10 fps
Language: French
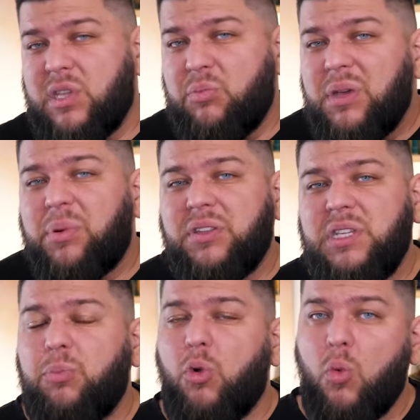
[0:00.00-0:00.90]
c'est bien
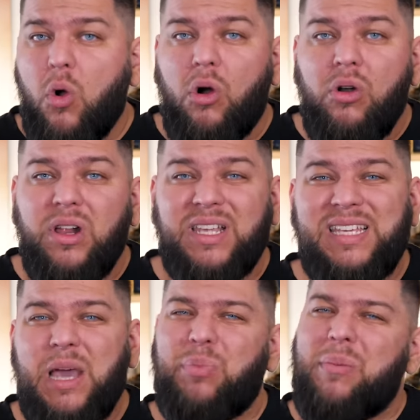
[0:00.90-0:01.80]
pratique pour Warhol,
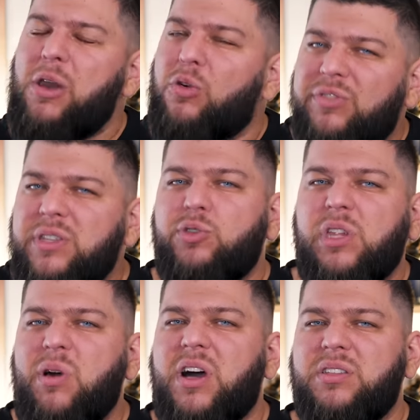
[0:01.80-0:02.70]
qui a pas mal envie de
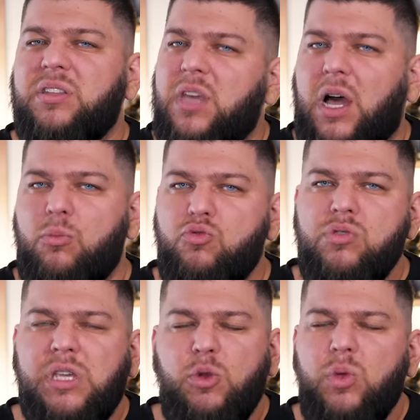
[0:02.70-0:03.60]
se débarrasser de
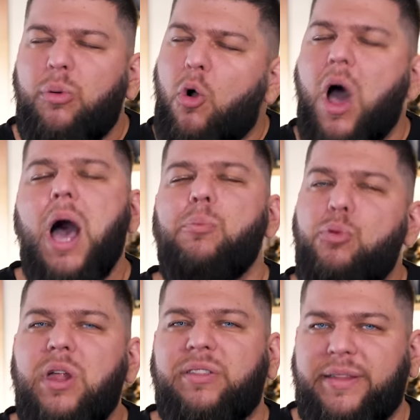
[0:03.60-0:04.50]
Carabou, qui lui prend un peu la